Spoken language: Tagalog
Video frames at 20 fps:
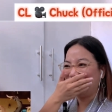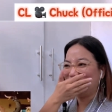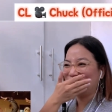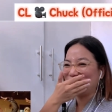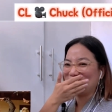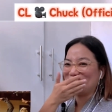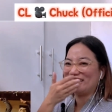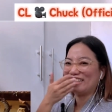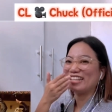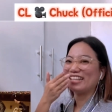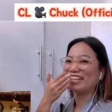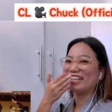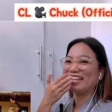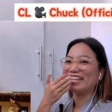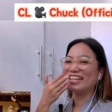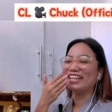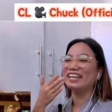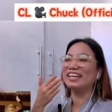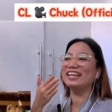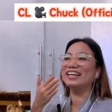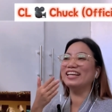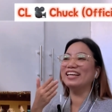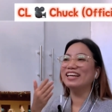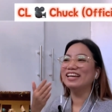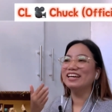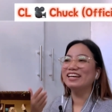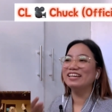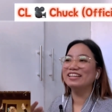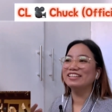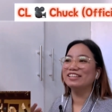Hoxie!
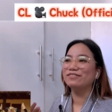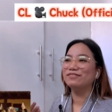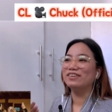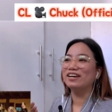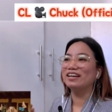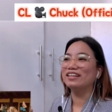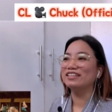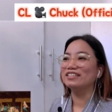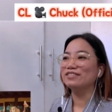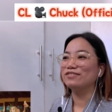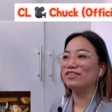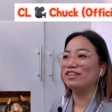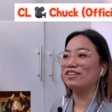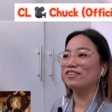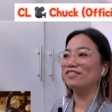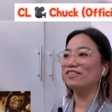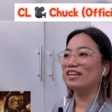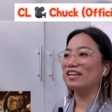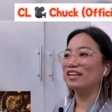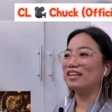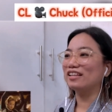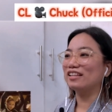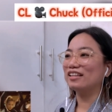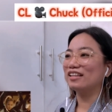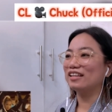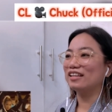The baddest female.